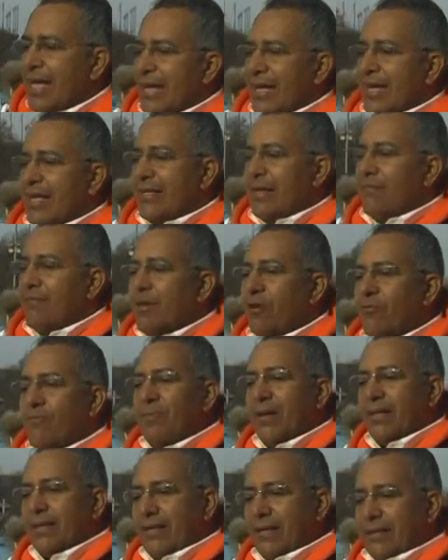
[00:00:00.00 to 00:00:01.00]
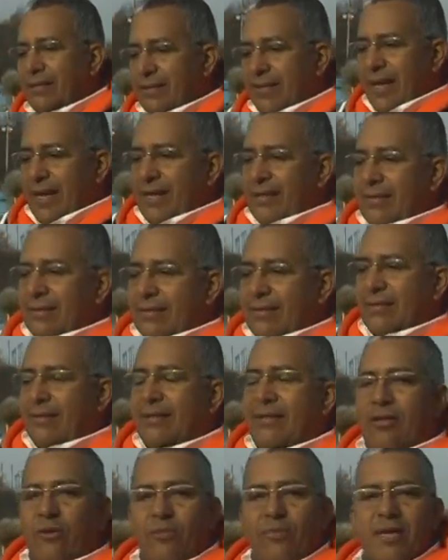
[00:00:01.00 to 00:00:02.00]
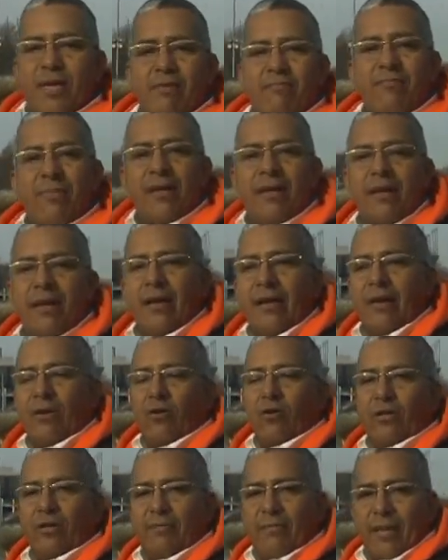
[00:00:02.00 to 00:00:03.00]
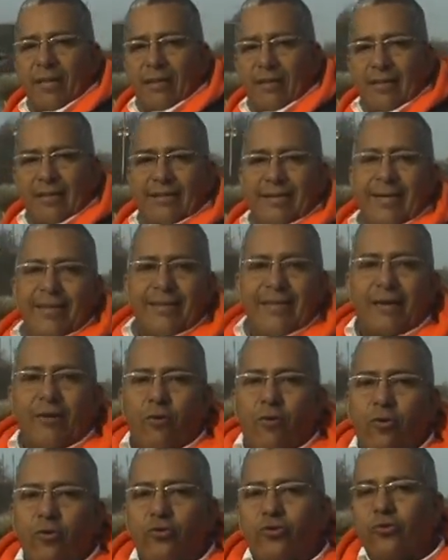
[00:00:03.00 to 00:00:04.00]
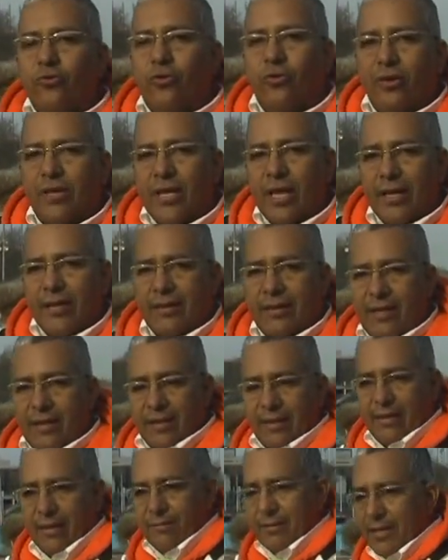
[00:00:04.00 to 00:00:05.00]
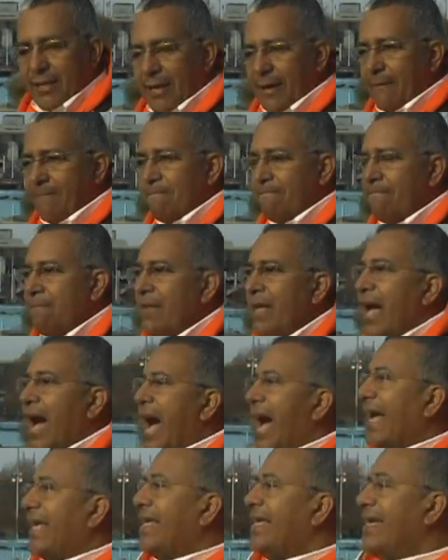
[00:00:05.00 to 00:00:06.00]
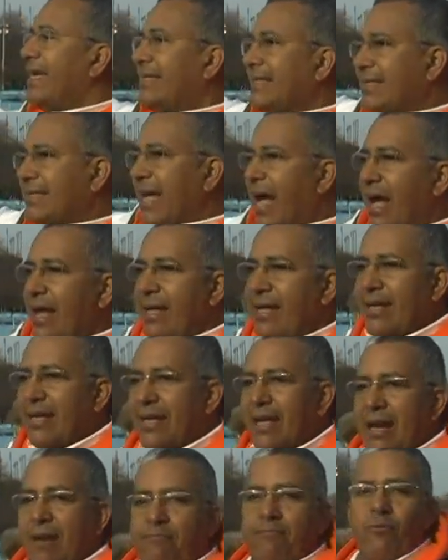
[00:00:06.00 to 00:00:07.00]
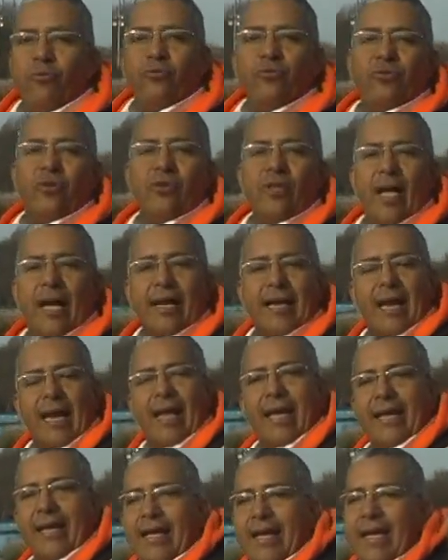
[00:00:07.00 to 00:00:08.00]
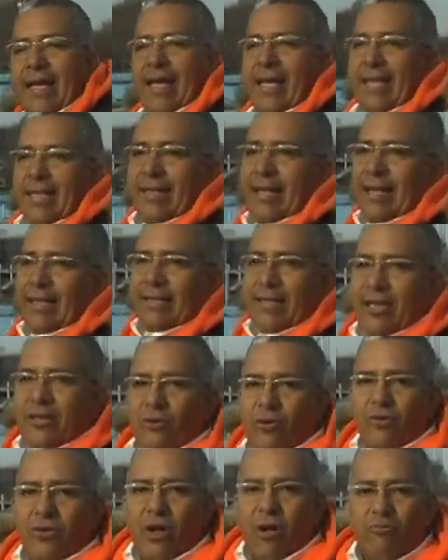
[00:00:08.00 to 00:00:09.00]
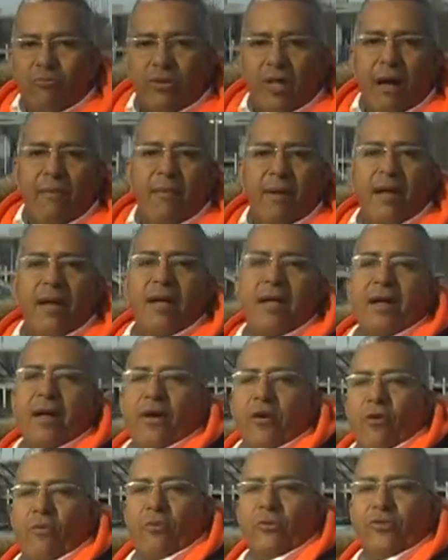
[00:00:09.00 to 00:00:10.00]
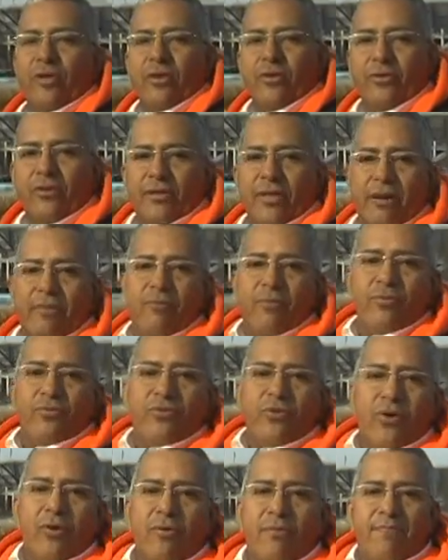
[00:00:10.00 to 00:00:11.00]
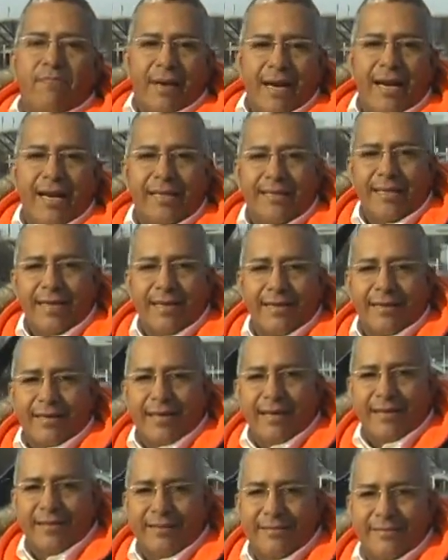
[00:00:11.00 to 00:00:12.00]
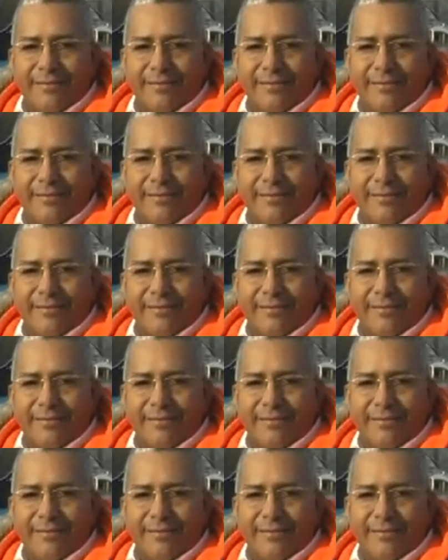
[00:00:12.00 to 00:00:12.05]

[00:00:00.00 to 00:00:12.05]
y también un 26 de noviembre, Connie Méndez entregó su corriente de vida. Aquí está el punto de anclaje del señor Gautama como señor del mundo para la tierra.